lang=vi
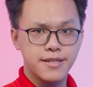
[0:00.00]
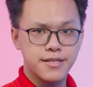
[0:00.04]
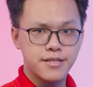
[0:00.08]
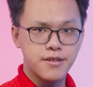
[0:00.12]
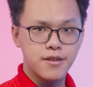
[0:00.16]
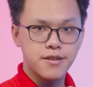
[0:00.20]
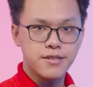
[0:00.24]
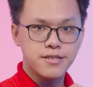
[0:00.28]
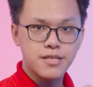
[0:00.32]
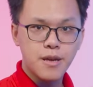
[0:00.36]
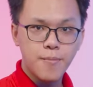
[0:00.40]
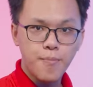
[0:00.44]

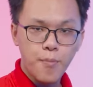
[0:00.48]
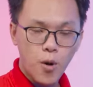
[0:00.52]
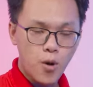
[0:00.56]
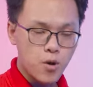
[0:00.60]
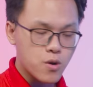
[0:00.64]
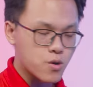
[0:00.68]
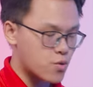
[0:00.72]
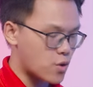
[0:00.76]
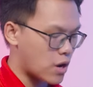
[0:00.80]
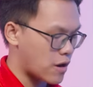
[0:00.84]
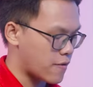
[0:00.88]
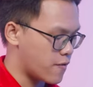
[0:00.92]
sự
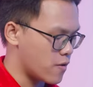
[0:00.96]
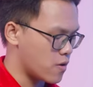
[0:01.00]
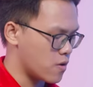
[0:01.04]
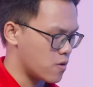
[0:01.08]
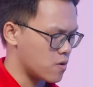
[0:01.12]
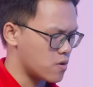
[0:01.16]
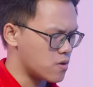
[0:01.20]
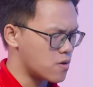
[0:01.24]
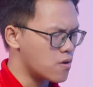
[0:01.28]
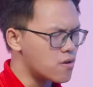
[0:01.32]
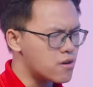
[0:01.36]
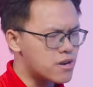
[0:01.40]
support
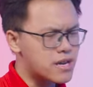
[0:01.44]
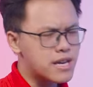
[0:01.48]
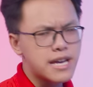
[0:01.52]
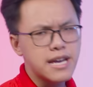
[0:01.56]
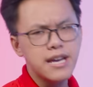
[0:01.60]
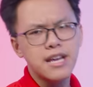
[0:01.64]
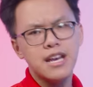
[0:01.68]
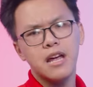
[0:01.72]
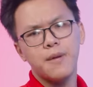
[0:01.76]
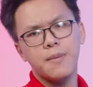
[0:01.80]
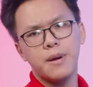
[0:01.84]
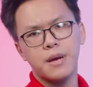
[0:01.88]
driver cực
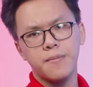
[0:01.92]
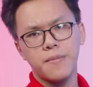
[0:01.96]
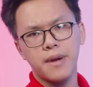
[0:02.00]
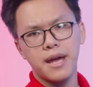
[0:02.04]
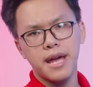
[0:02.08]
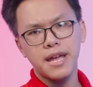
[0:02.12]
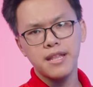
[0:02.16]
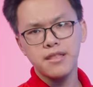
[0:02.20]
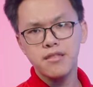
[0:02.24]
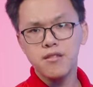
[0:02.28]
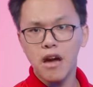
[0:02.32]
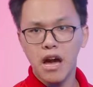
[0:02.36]
kỳ là mạnh
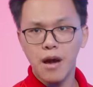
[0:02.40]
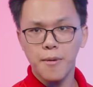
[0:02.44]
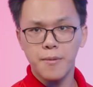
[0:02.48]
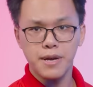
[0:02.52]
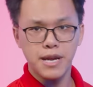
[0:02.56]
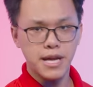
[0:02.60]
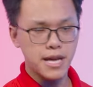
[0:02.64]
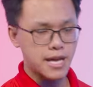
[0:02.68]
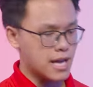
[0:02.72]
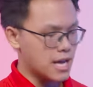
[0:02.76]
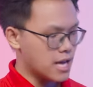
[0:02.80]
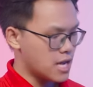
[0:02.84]
mẽ từ AMD